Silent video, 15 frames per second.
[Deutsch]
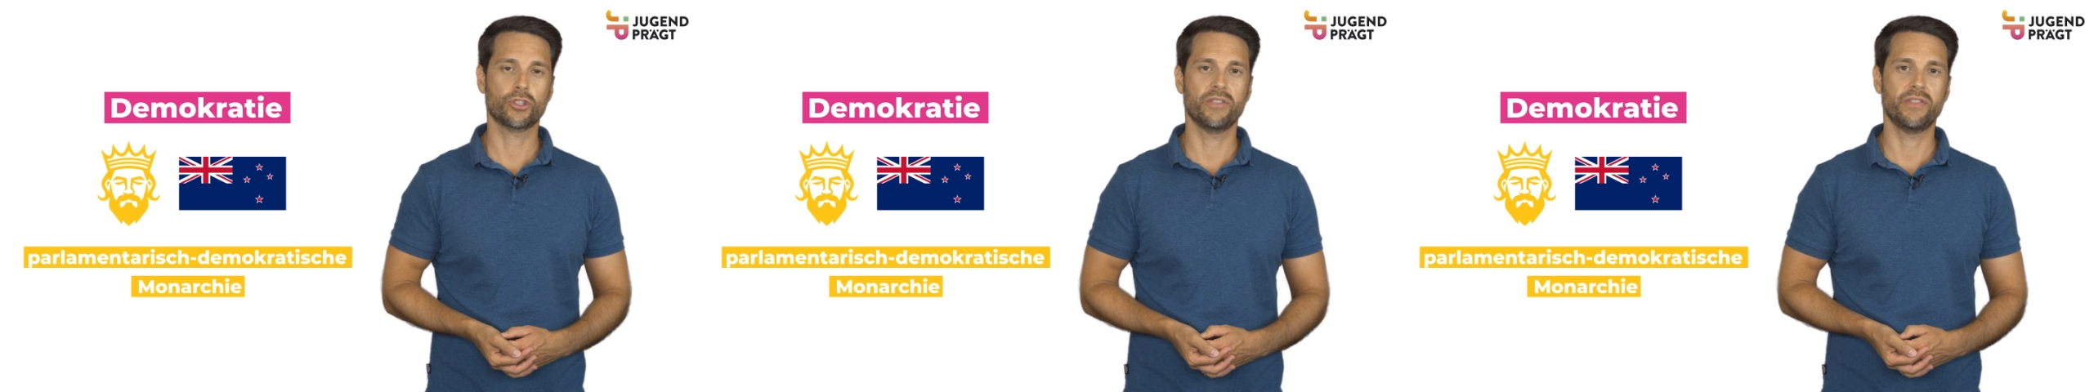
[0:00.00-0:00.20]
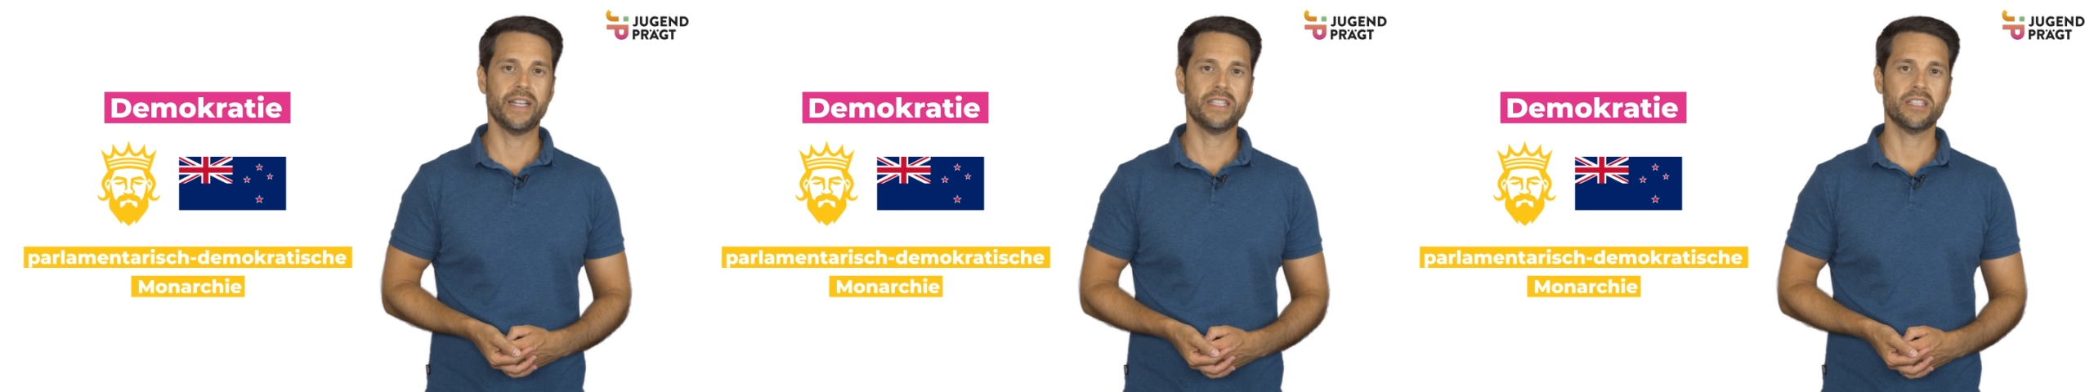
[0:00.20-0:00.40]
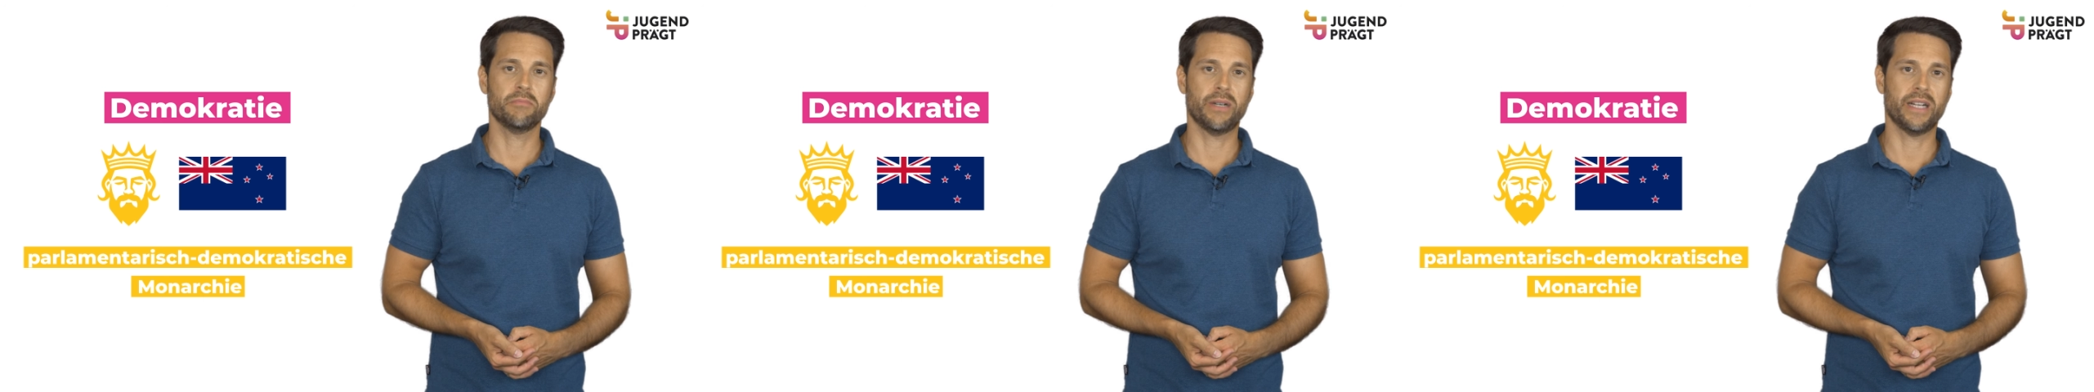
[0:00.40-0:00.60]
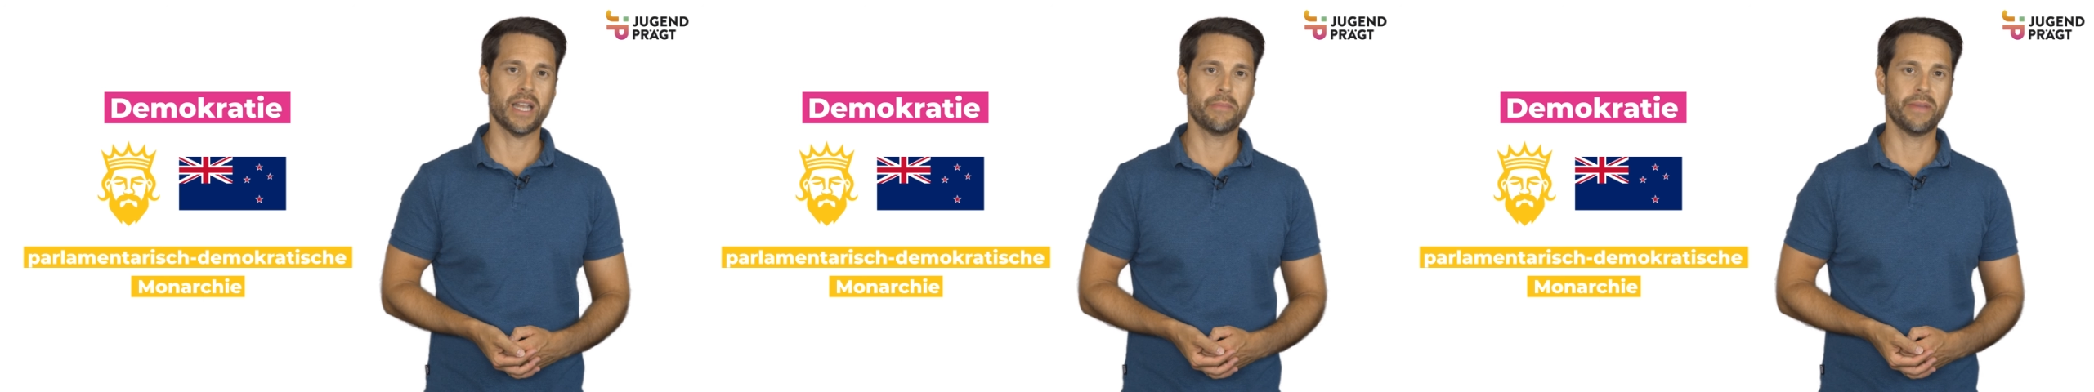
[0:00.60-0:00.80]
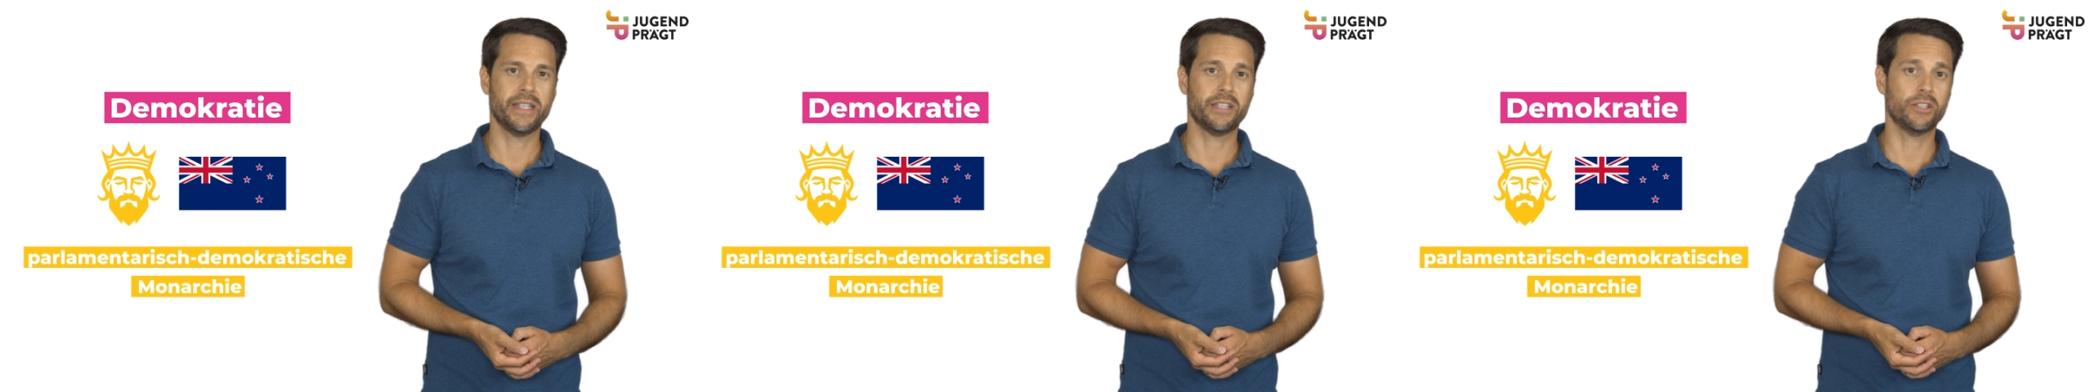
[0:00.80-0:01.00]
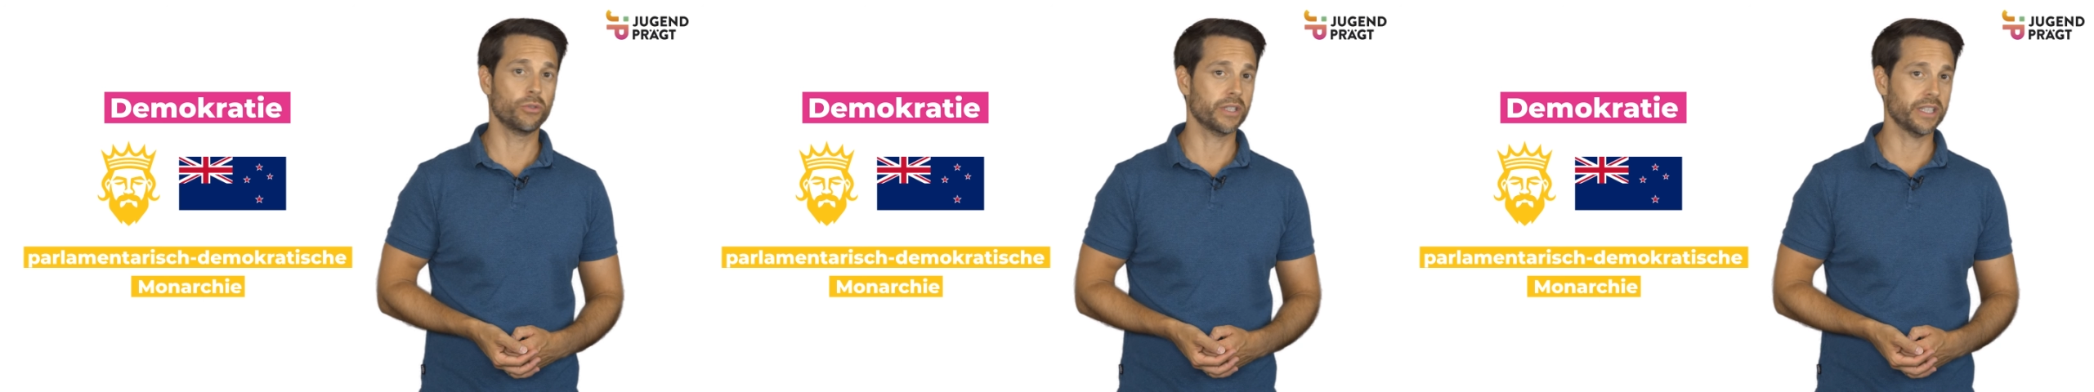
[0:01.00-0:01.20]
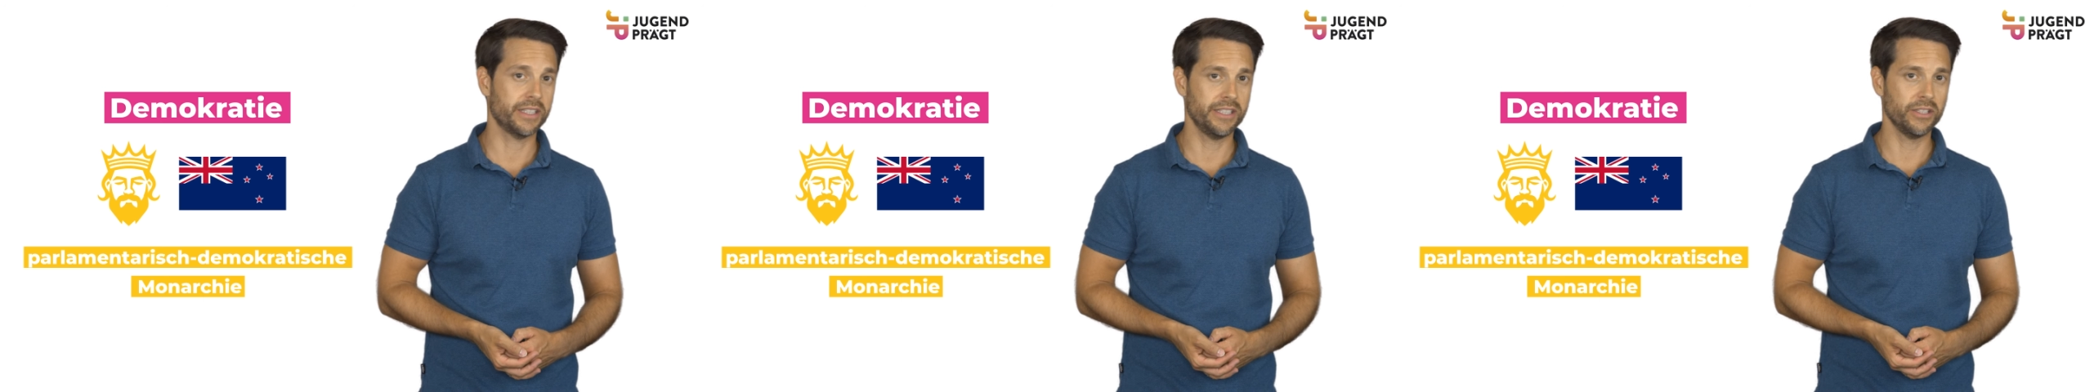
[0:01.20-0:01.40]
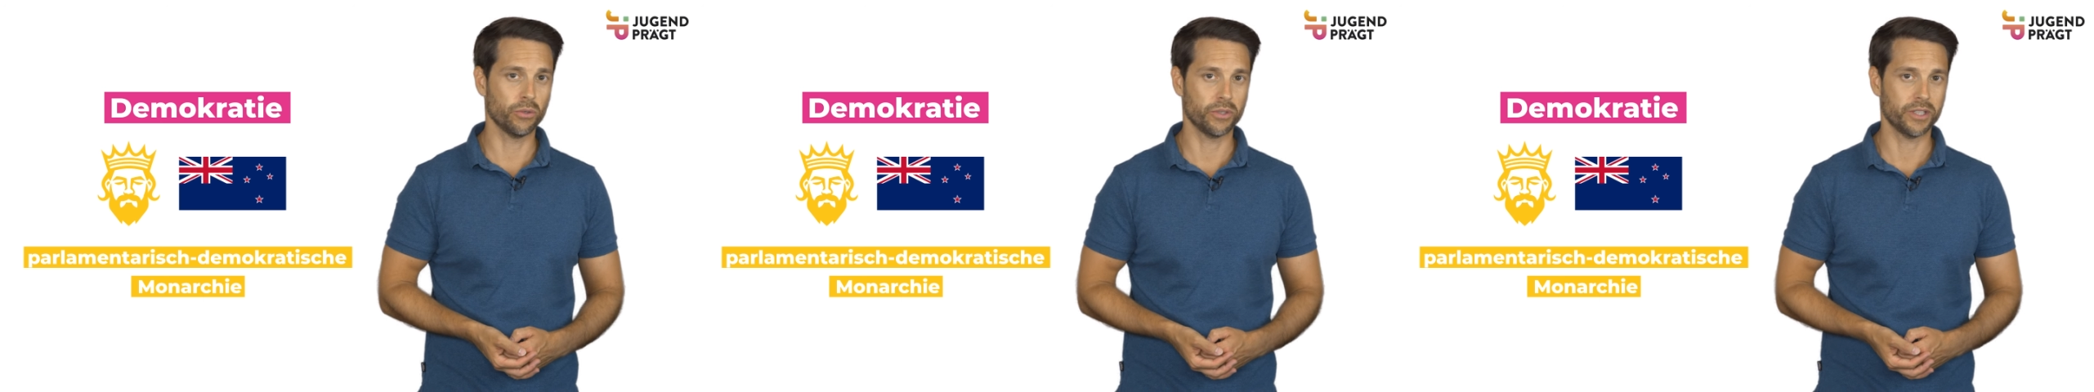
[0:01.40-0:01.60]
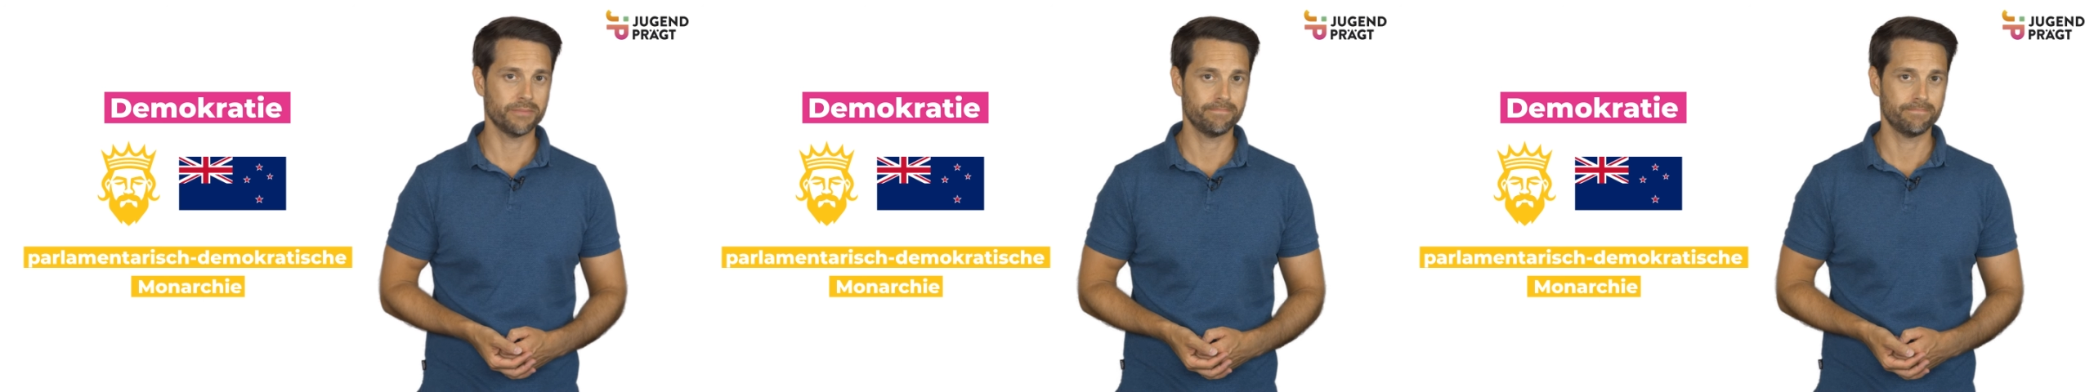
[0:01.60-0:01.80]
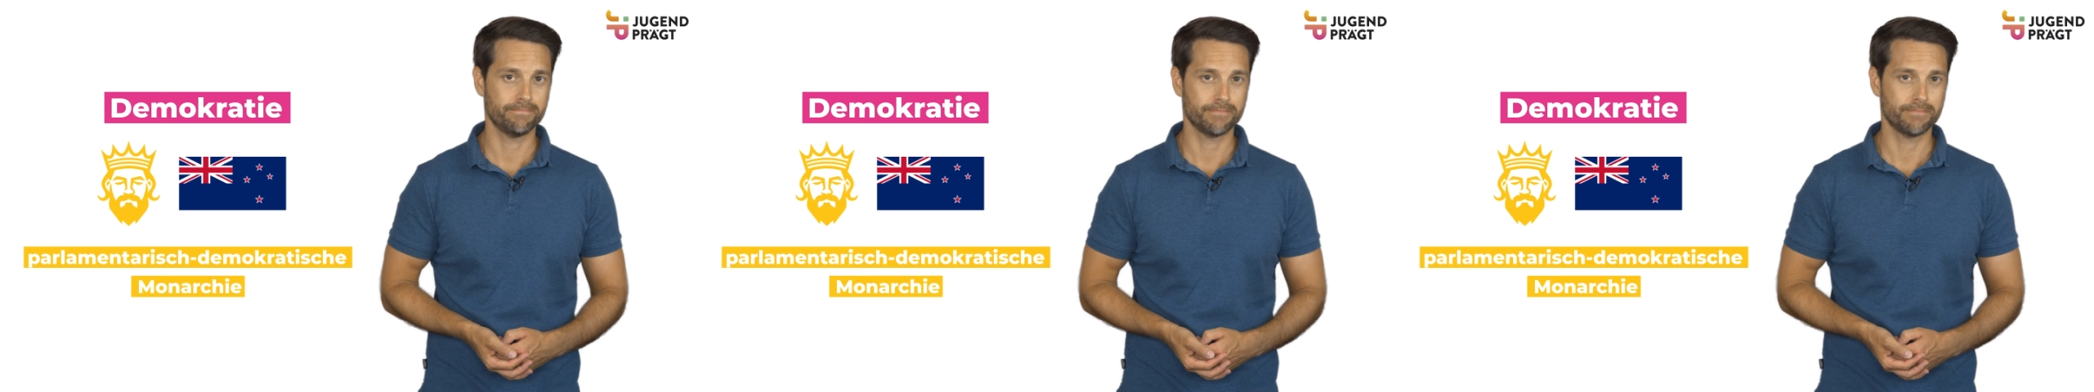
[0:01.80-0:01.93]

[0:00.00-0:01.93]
gewählten Parlamenten und Regierungen.